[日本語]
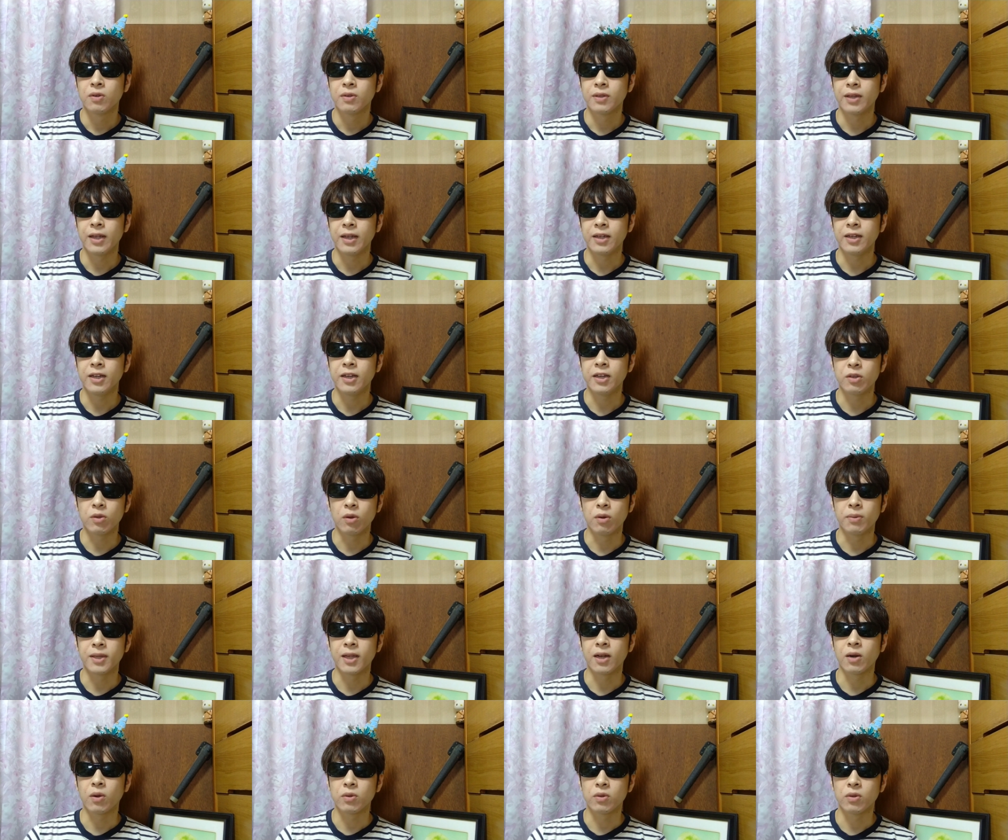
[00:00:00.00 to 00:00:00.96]
でいい人
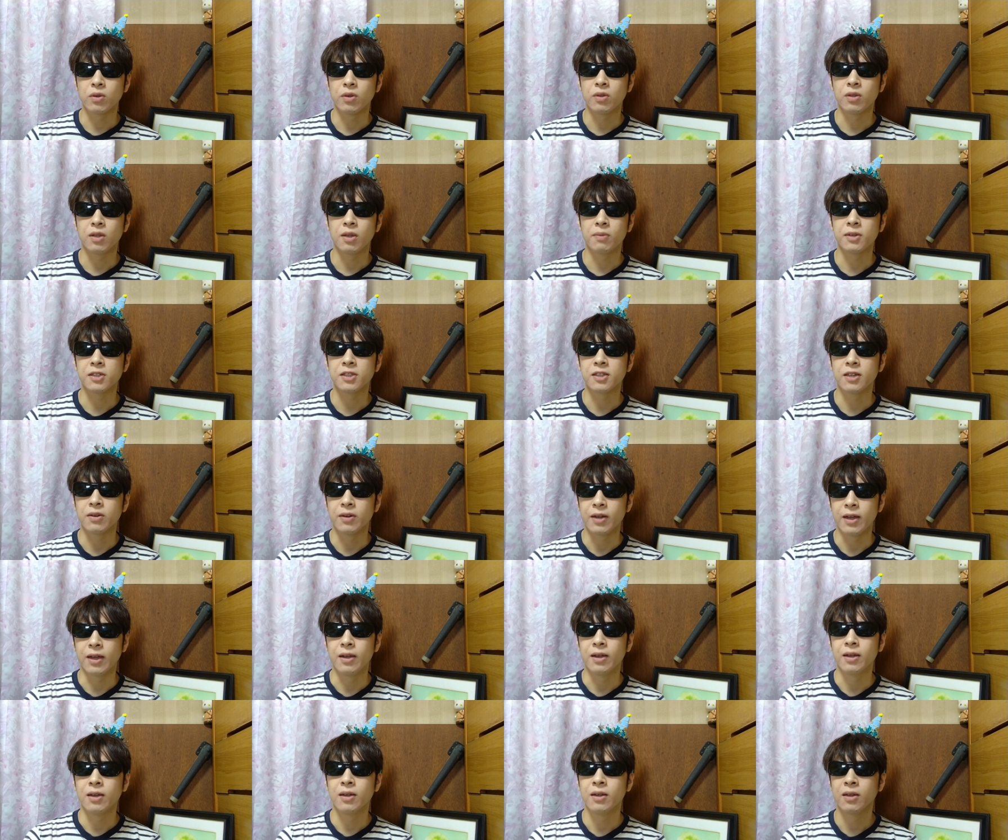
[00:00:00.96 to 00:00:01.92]
みたいなことを言ってましたよ
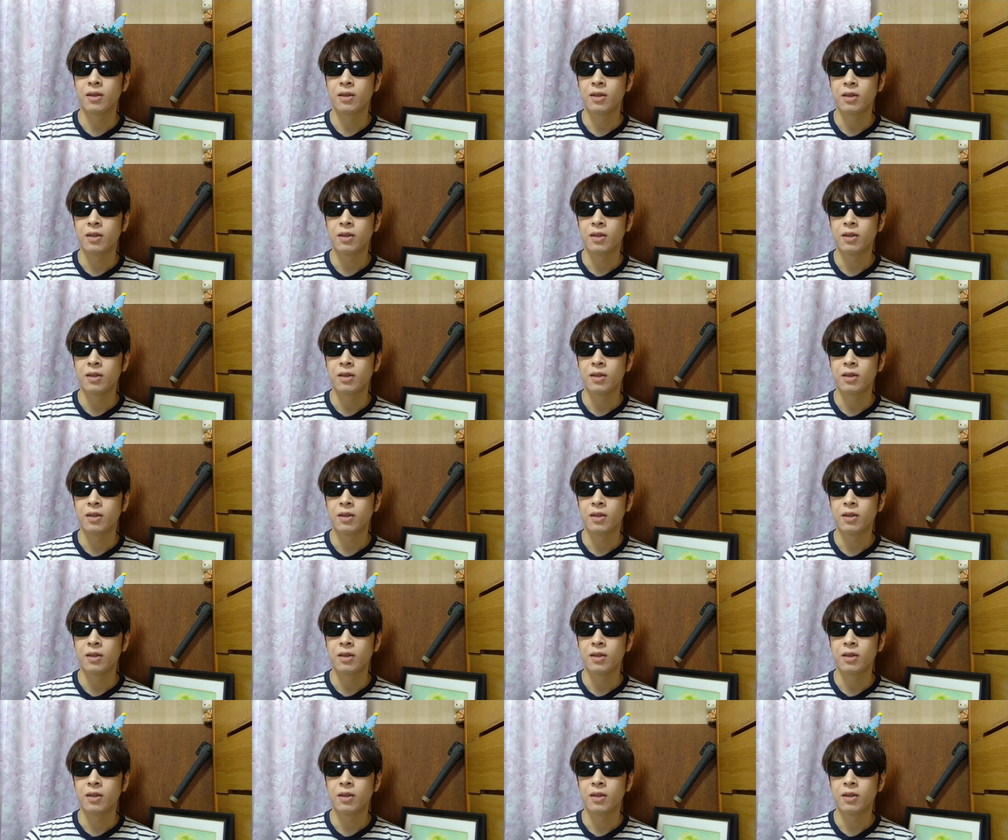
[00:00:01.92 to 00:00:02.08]
ね。